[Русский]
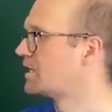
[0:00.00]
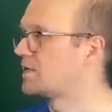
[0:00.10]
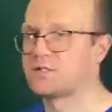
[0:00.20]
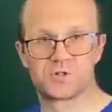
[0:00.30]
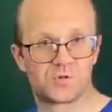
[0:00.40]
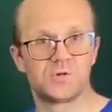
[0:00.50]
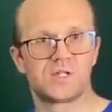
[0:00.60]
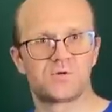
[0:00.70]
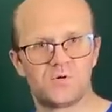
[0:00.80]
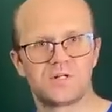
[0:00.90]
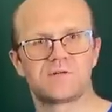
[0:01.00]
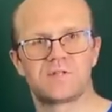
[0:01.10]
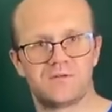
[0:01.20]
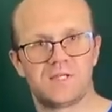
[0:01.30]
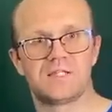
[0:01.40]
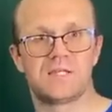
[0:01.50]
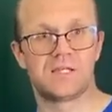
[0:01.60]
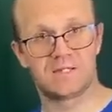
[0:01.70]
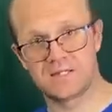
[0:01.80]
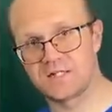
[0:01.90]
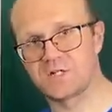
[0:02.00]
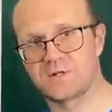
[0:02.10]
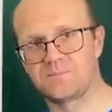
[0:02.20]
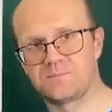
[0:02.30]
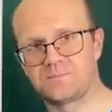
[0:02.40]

А что такое равновесие Нэша.